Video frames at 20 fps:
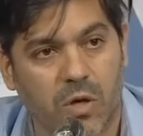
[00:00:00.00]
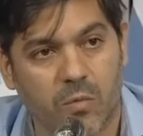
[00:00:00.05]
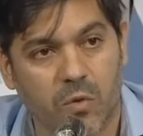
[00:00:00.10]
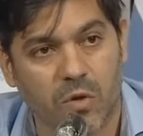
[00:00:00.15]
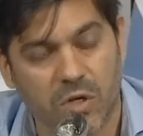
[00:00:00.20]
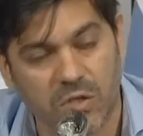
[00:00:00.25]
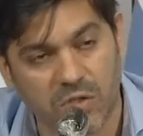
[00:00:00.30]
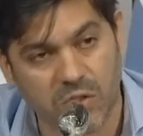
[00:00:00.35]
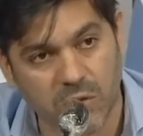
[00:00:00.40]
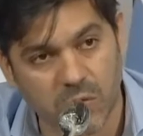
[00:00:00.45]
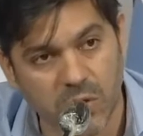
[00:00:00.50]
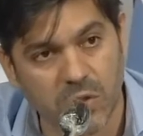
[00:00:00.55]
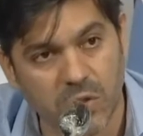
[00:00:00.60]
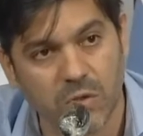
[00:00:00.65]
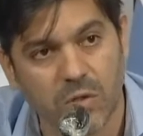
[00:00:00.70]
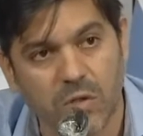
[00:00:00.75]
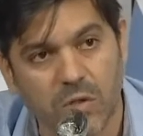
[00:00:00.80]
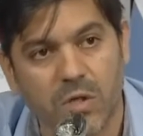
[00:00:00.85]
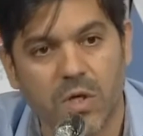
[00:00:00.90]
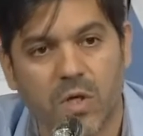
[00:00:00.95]
hemos
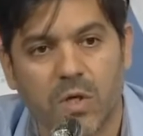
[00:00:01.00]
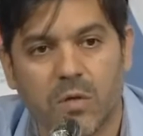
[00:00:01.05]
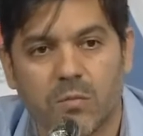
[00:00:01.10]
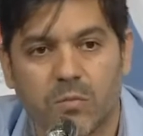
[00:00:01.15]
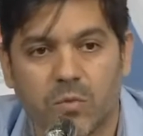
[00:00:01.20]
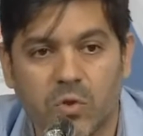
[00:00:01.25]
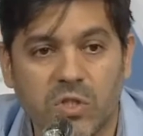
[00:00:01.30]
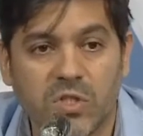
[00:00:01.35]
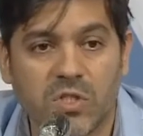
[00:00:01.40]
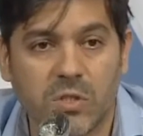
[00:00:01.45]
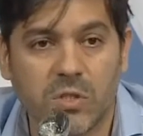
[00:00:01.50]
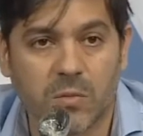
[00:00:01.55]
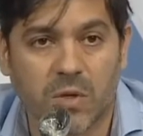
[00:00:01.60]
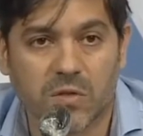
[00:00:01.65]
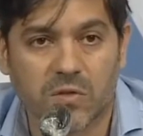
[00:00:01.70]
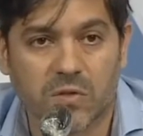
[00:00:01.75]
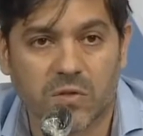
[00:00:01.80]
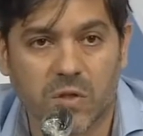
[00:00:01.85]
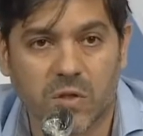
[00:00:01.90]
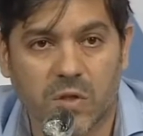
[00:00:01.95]
recibido
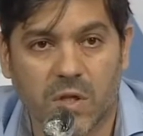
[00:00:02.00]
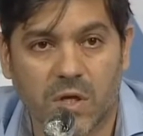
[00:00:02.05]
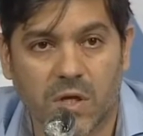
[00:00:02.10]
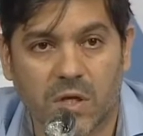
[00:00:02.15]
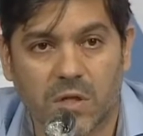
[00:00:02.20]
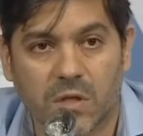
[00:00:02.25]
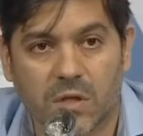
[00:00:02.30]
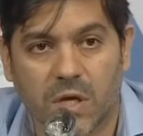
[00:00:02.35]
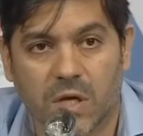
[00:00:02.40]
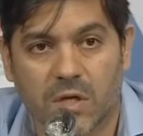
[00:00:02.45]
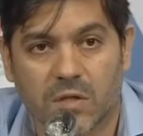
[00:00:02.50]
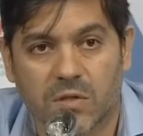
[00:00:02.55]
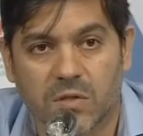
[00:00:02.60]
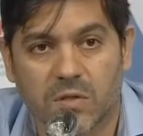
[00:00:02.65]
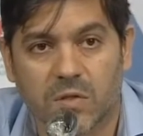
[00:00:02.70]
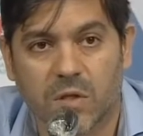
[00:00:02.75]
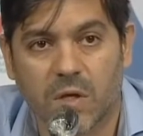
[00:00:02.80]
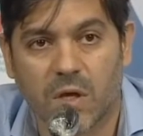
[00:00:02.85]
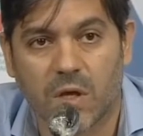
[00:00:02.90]
muchísimas de estas...